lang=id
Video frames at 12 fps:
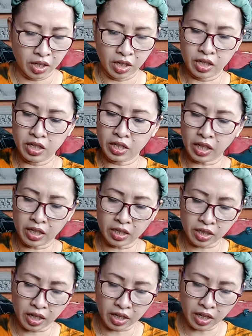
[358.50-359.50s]
ini
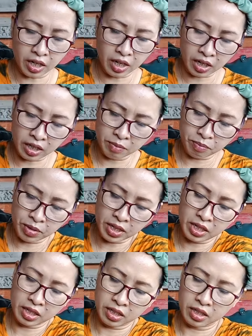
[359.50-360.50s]
tenteng ala
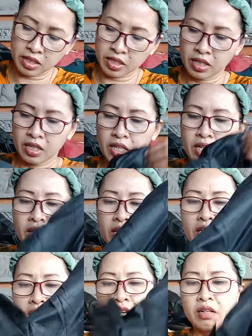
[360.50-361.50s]
kipling
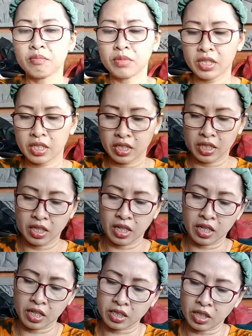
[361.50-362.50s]
dalam bersih
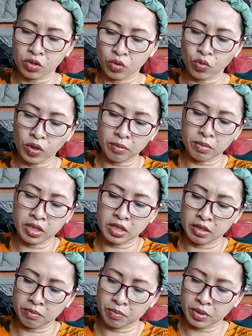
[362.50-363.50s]
ada satu ruang
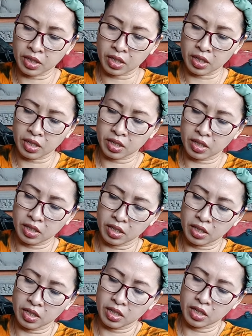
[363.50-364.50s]
berziper
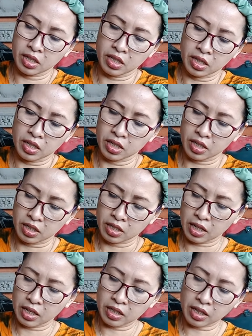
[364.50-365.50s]

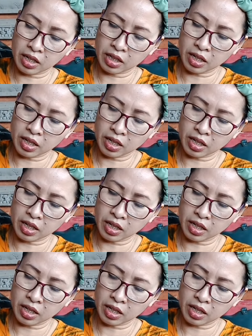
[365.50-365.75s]
tenteng